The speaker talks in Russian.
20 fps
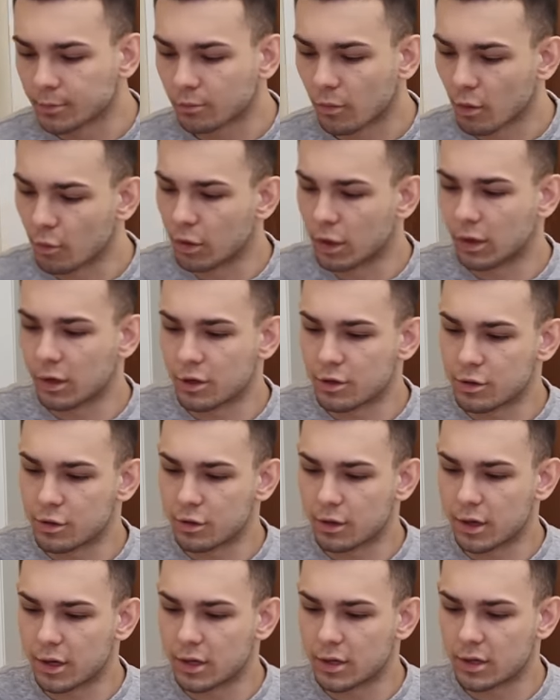Вот это очень
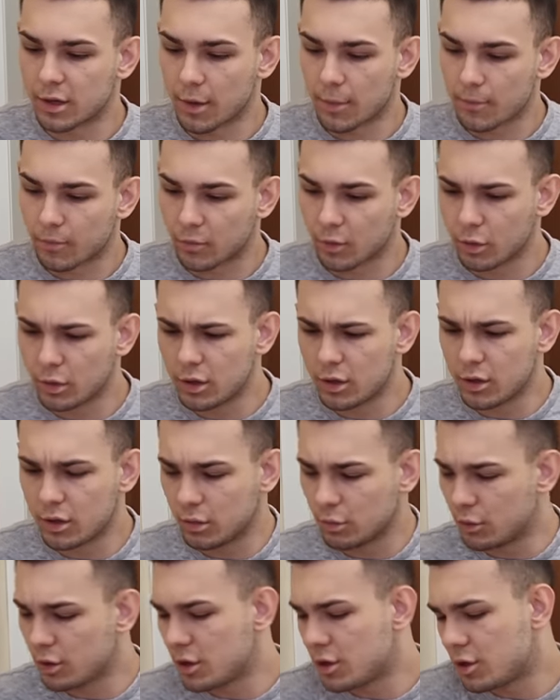интересно. Но не,
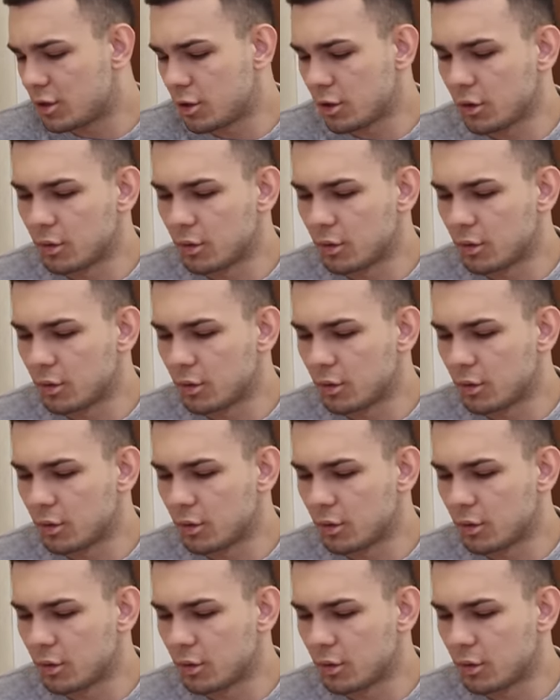еще